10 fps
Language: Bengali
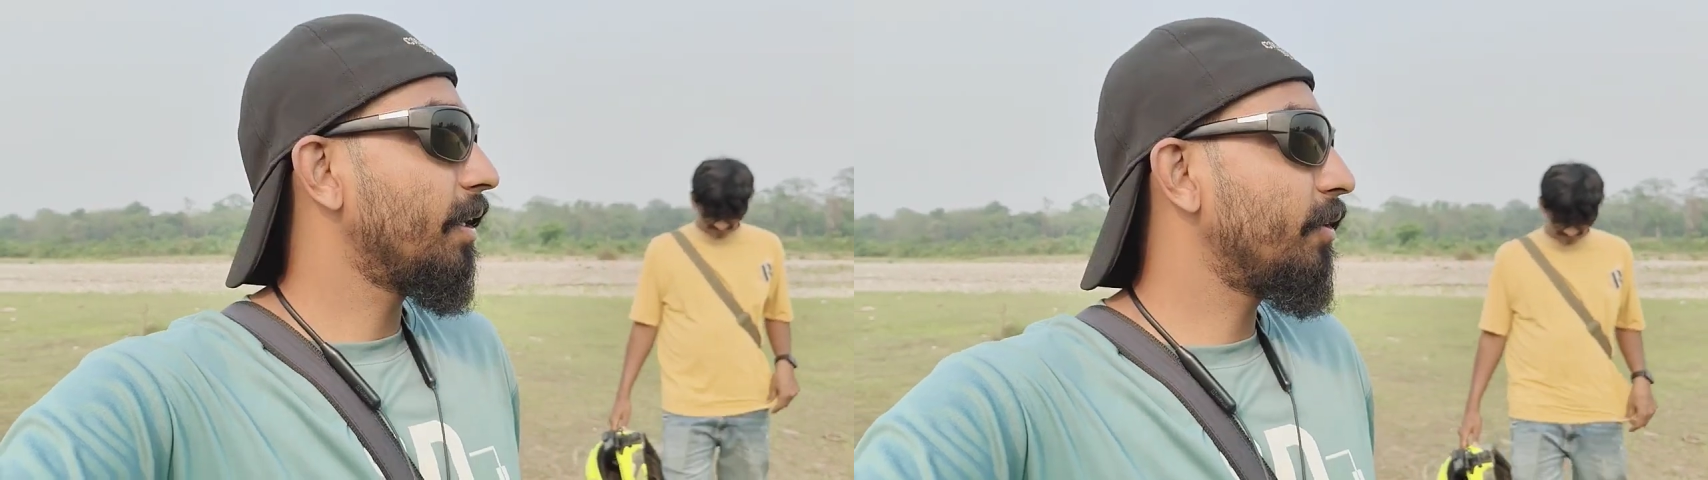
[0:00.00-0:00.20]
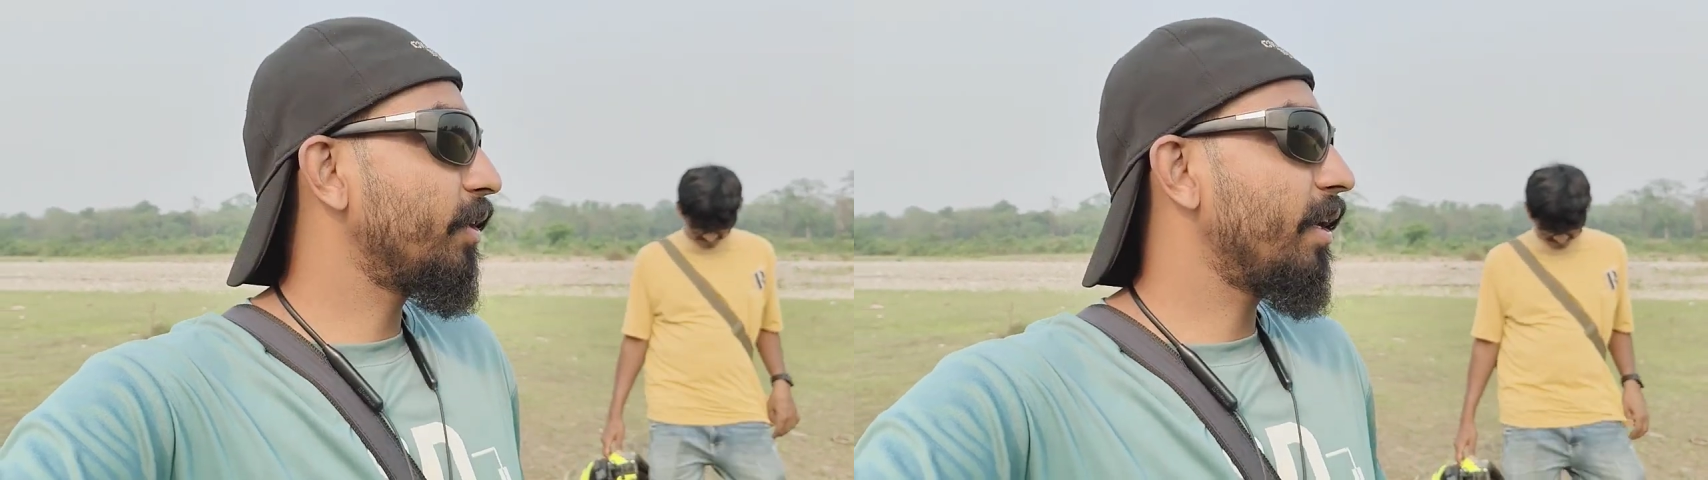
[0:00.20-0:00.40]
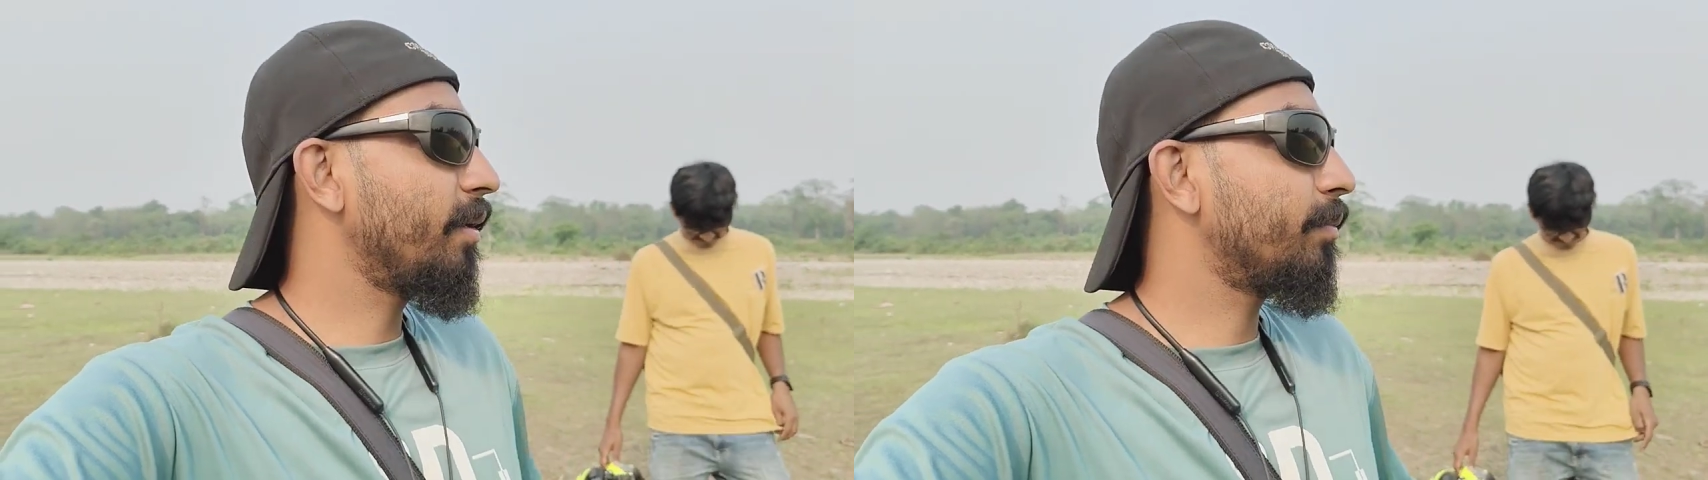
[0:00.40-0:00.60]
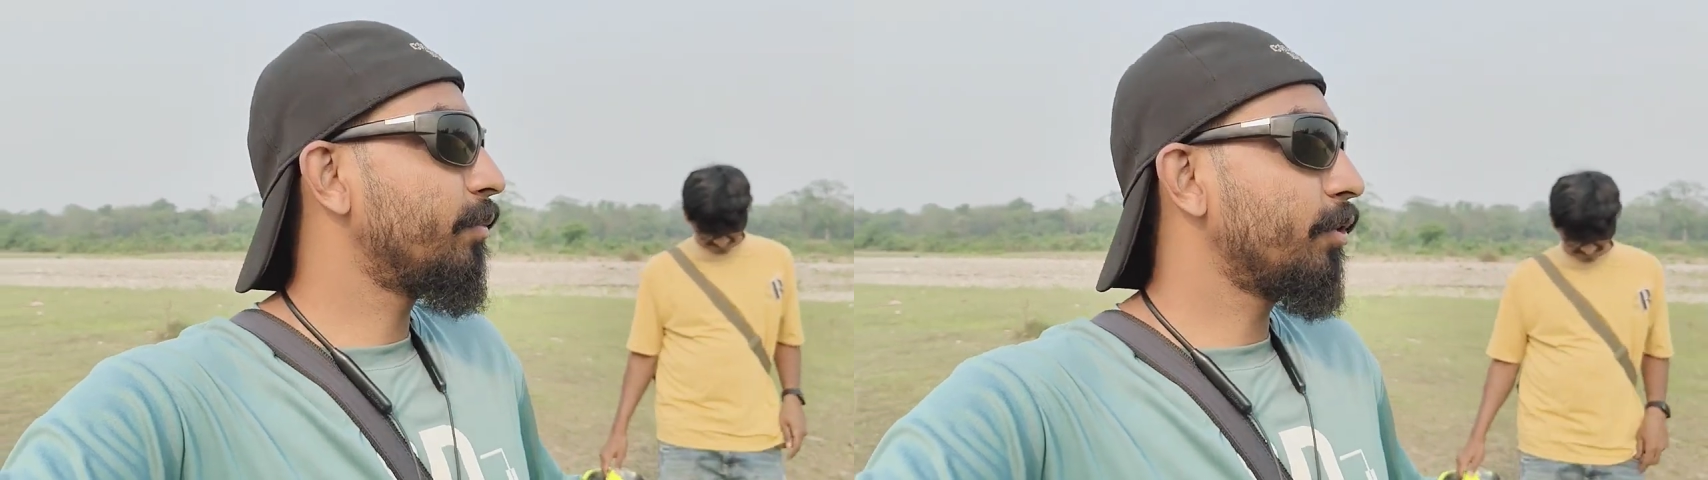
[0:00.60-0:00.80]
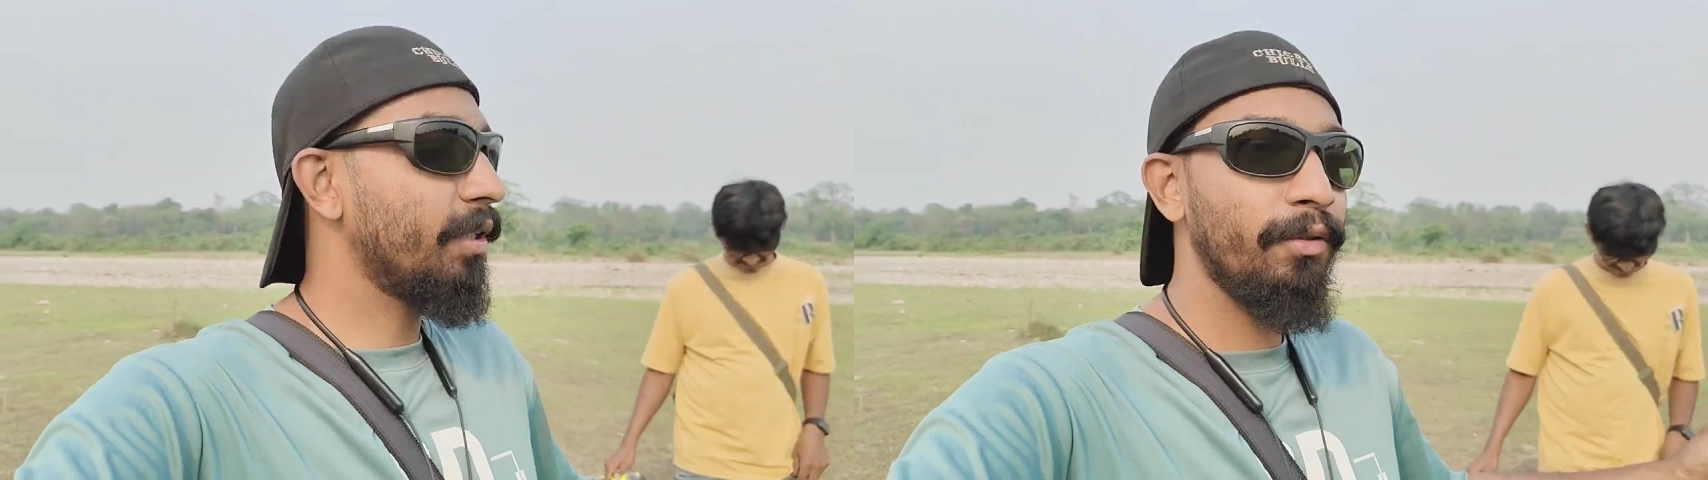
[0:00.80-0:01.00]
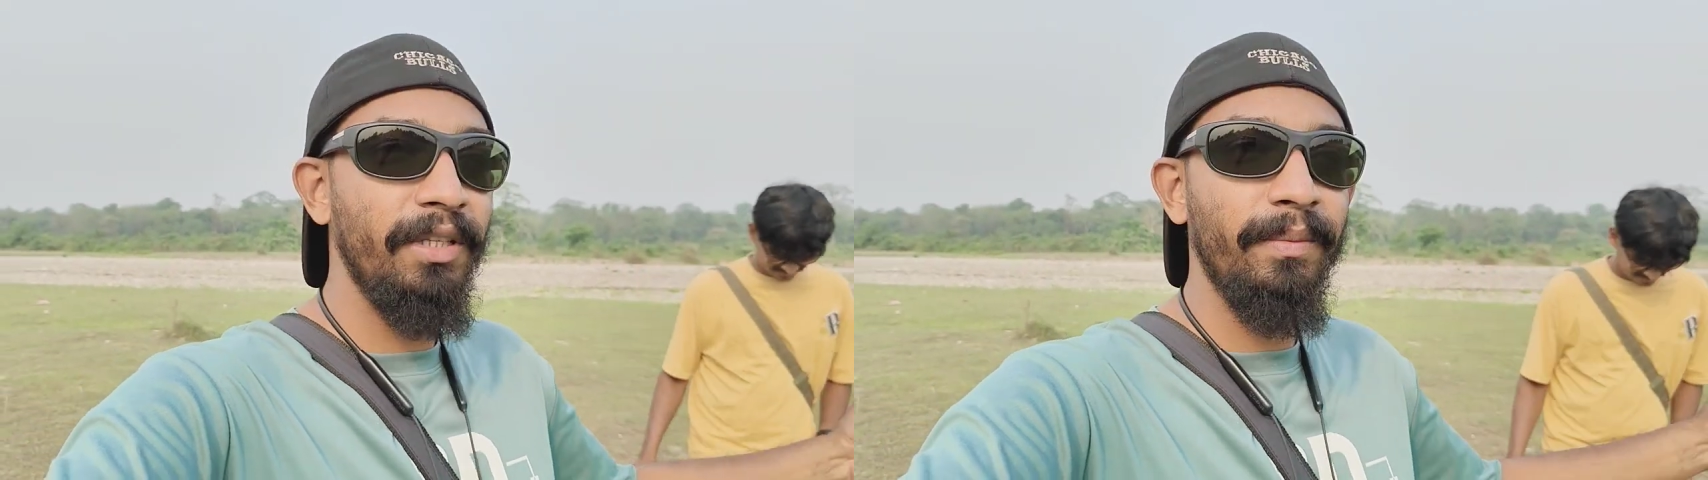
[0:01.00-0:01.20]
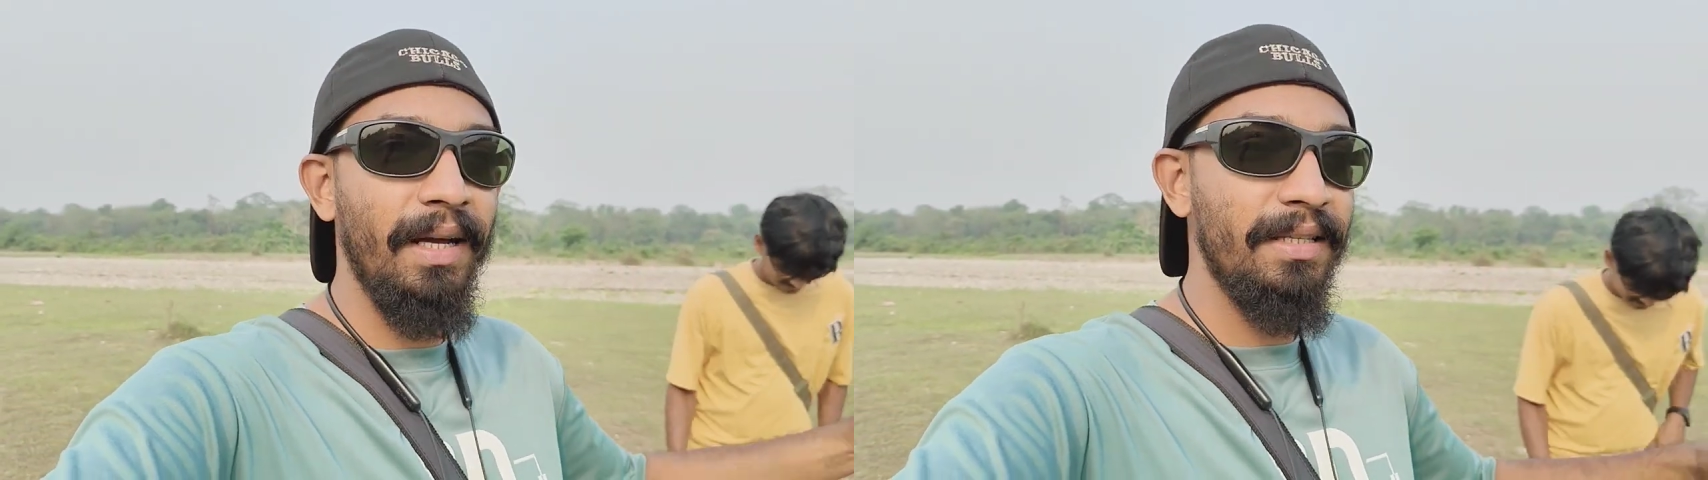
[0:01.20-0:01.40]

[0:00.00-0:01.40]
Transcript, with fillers: কিন্তু এই মূর্তি নদীর